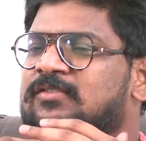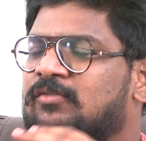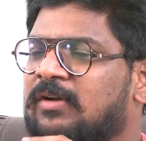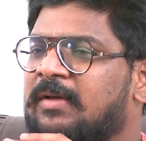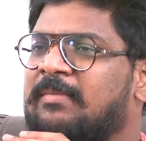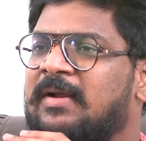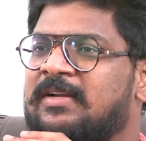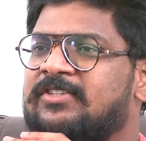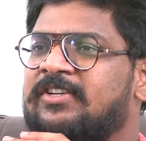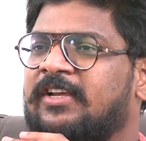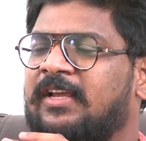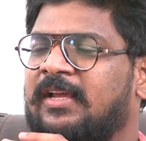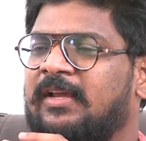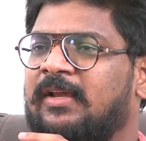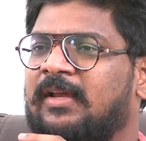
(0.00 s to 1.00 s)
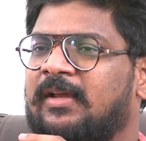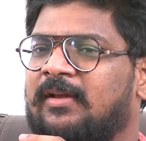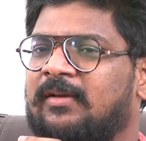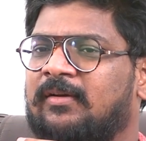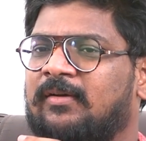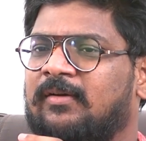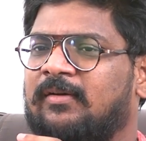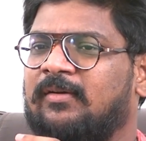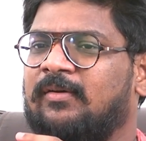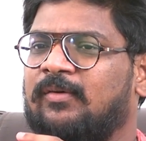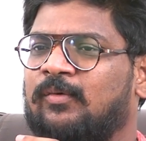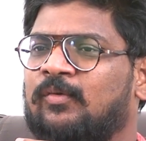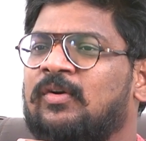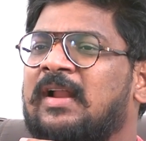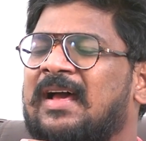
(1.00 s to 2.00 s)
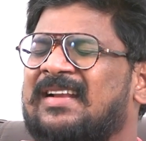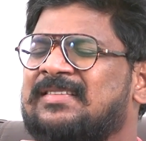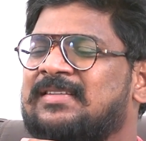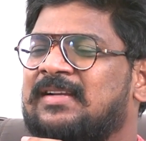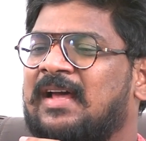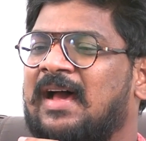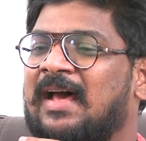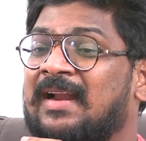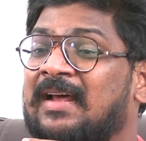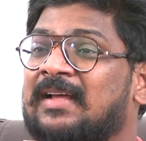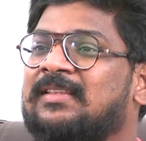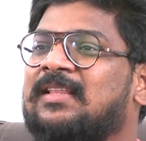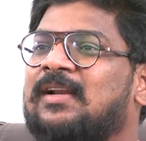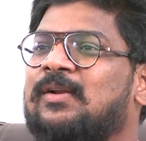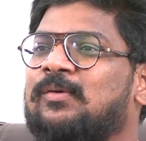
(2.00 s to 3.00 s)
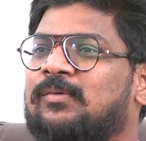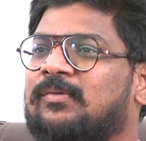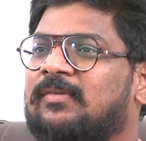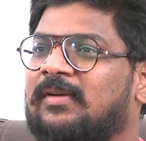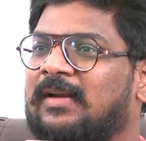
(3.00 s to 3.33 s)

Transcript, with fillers: తీసుకునే మనిషికి ఉండాల్సిన అర్హతలు